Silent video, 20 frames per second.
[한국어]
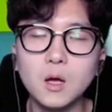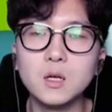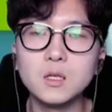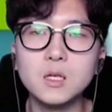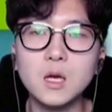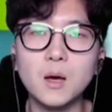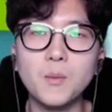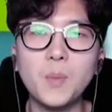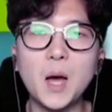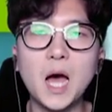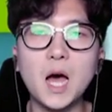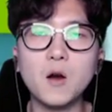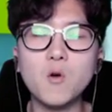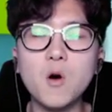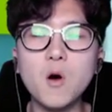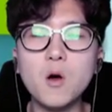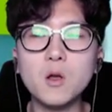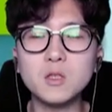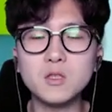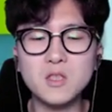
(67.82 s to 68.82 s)
자
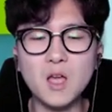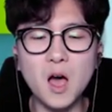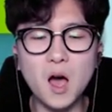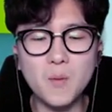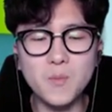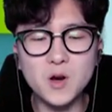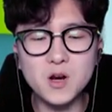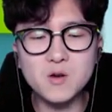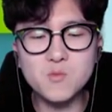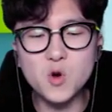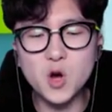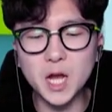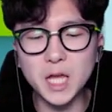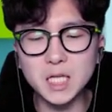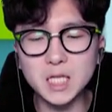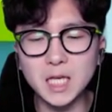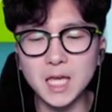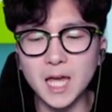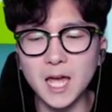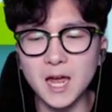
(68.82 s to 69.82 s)
바로 더블 무기
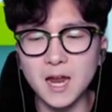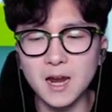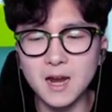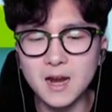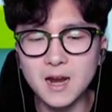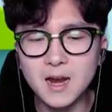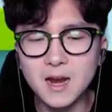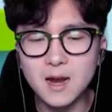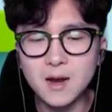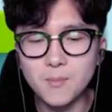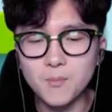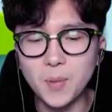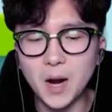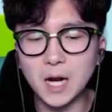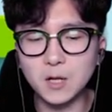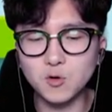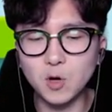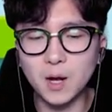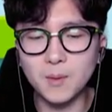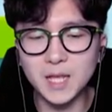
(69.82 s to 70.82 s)
스킬
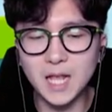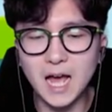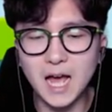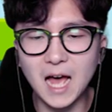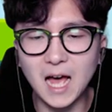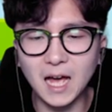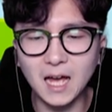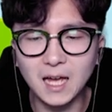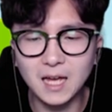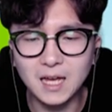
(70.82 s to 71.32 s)
발동합니다